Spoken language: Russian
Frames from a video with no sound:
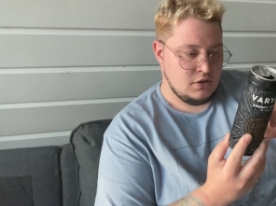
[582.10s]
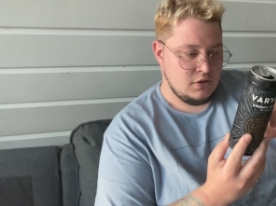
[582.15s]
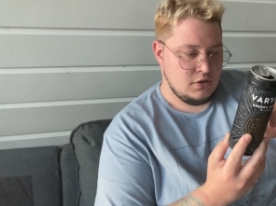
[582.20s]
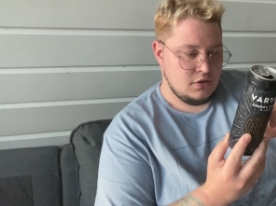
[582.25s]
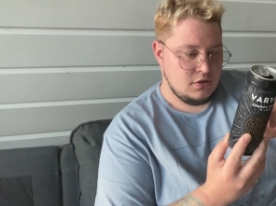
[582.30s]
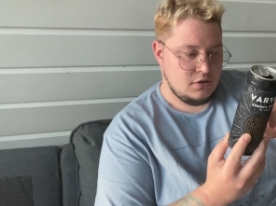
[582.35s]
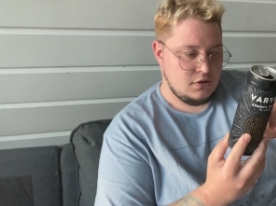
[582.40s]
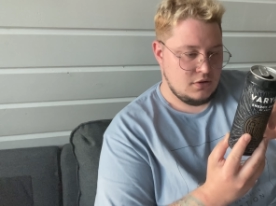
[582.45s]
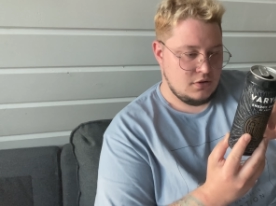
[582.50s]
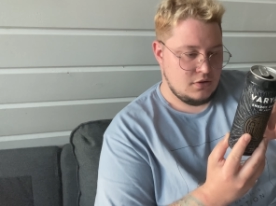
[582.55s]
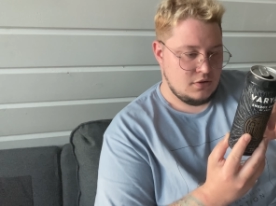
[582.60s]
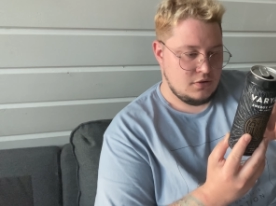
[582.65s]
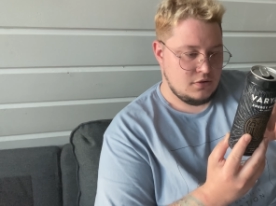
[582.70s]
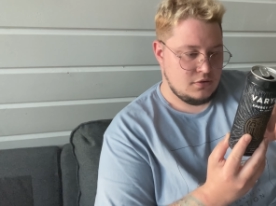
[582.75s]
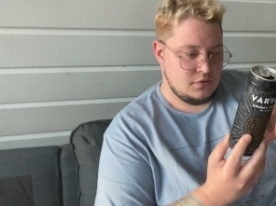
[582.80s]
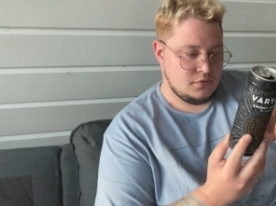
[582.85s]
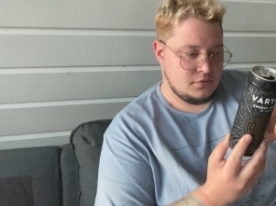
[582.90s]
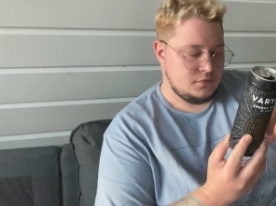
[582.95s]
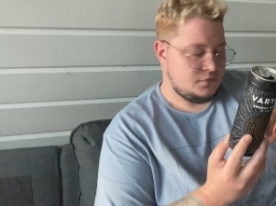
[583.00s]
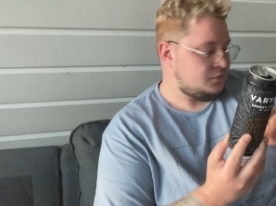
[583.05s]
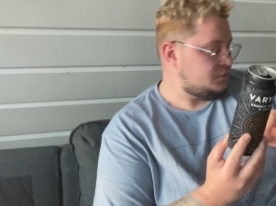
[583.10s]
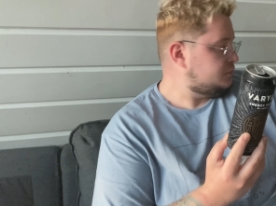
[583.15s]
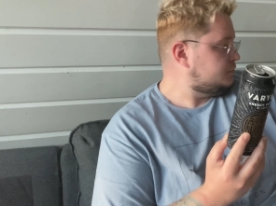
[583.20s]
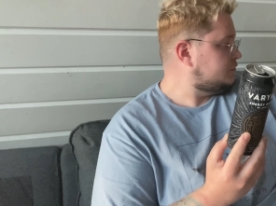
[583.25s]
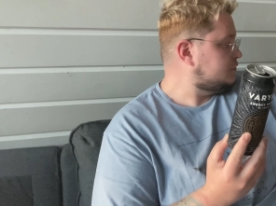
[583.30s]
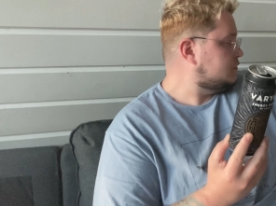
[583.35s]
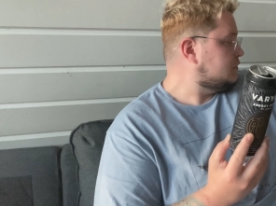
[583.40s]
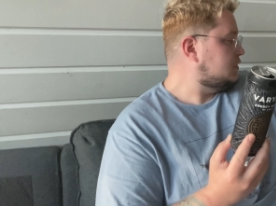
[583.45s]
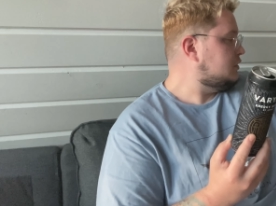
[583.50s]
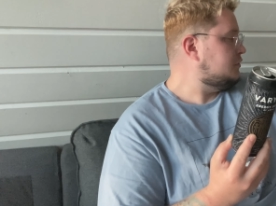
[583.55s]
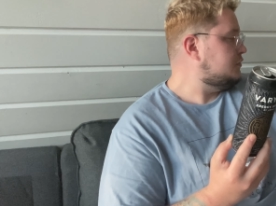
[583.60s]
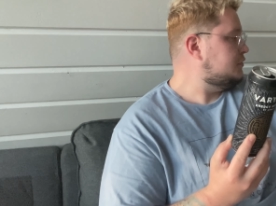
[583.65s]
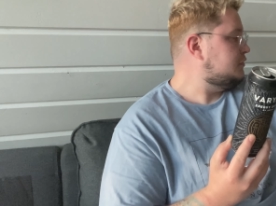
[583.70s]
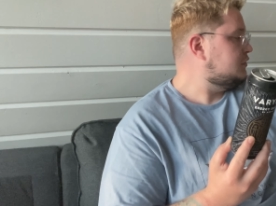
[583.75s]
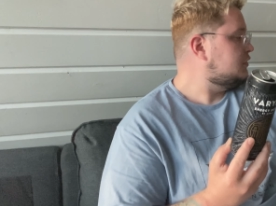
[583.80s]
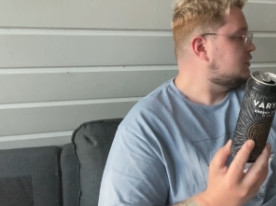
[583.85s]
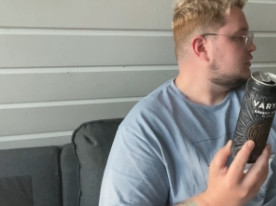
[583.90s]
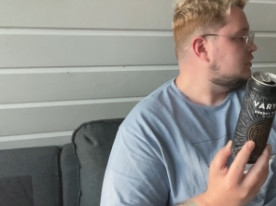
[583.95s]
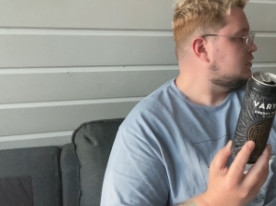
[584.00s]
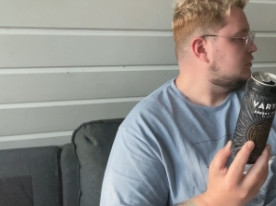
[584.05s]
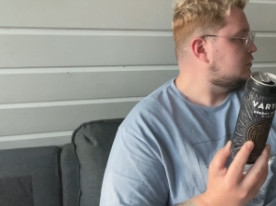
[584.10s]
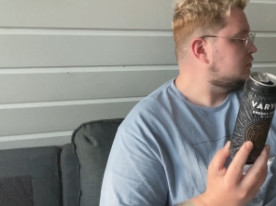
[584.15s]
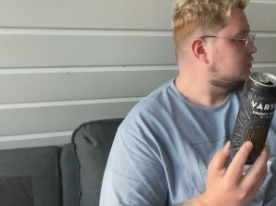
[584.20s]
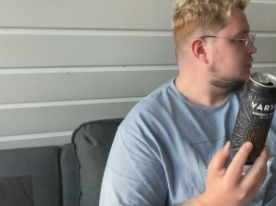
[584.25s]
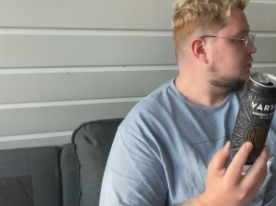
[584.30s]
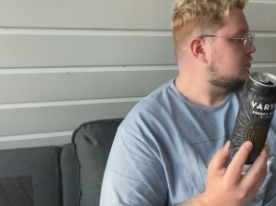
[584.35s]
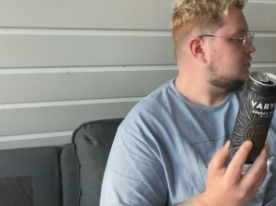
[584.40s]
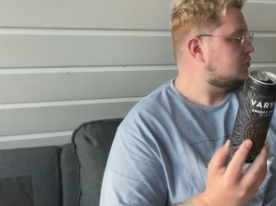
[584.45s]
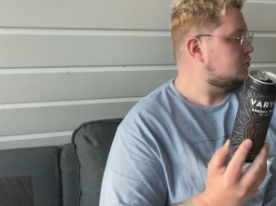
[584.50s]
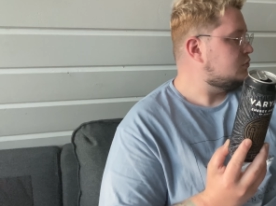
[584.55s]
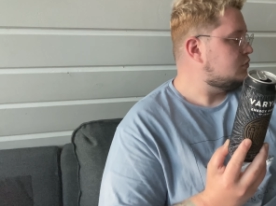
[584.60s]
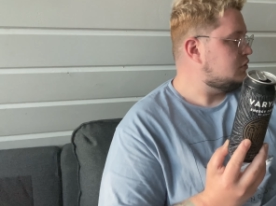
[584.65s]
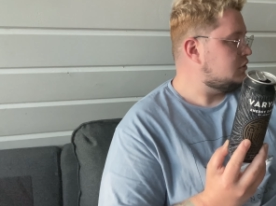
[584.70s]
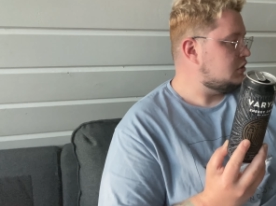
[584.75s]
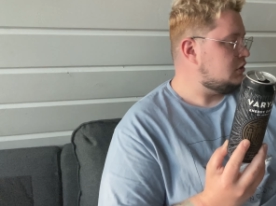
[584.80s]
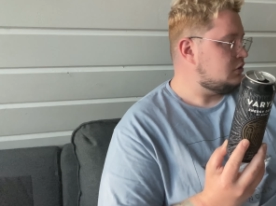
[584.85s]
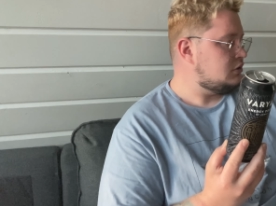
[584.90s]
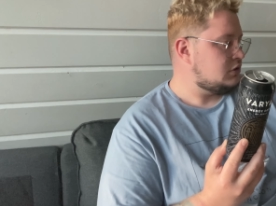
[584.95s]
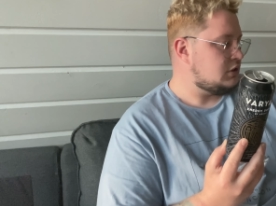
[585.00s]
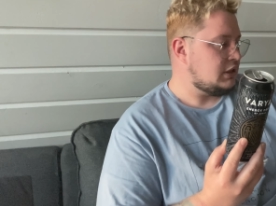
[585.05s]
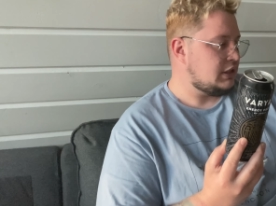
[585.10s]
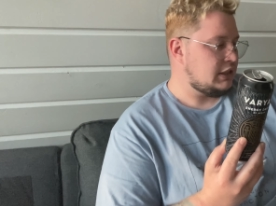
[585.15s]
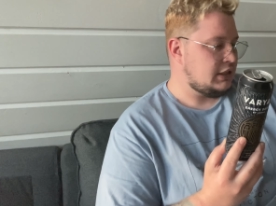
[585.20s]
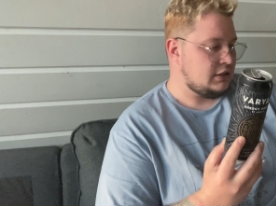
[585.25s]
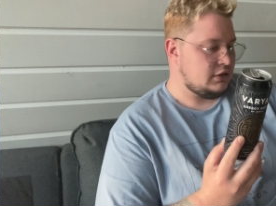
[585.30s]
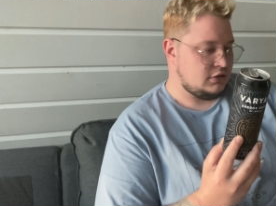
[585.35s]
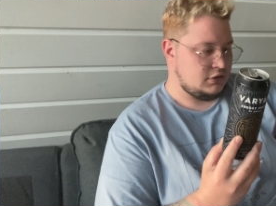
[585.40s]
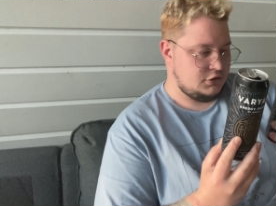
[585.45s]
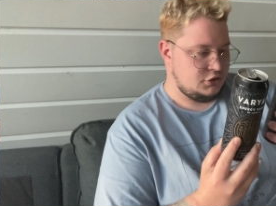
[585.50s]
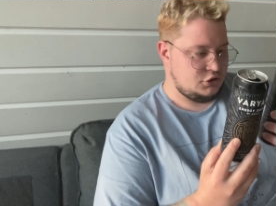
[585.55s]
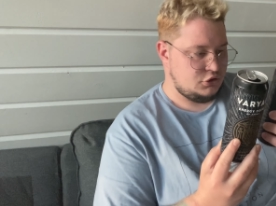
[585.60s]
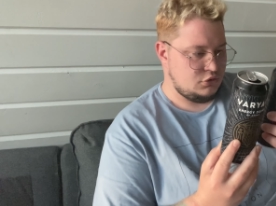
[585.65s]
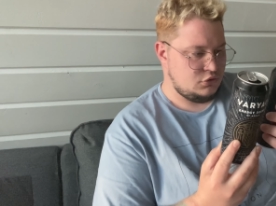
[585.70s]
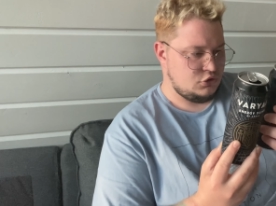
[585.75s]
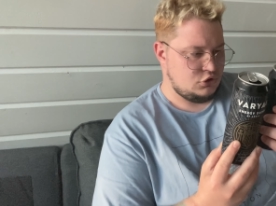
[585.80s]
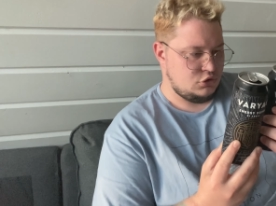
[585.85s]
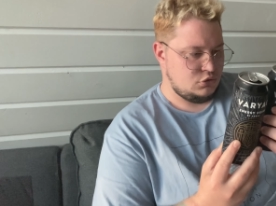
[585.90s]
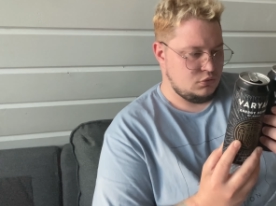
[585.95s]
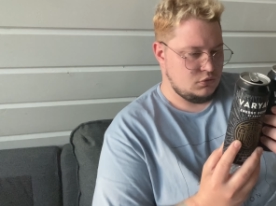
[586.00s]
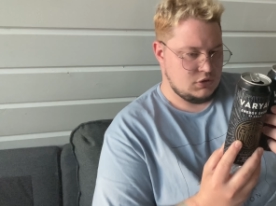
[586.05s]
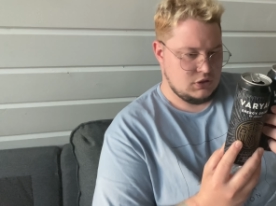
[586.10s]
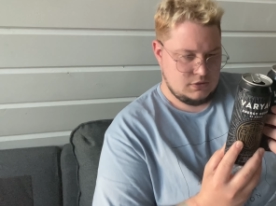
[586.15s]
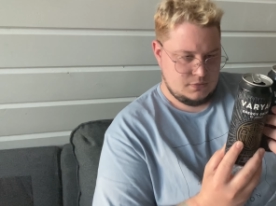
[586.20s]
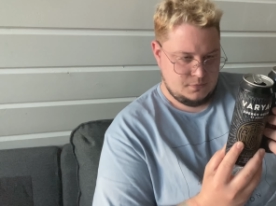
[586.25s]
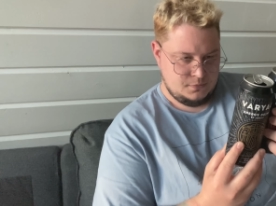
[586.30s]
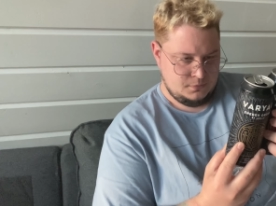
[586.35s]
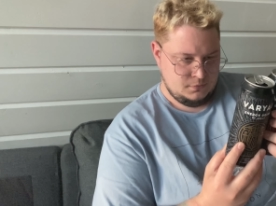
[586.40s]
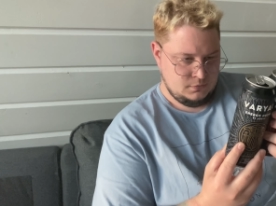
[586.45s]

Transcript: В9, кофеин, таурин, какая-то еще штука.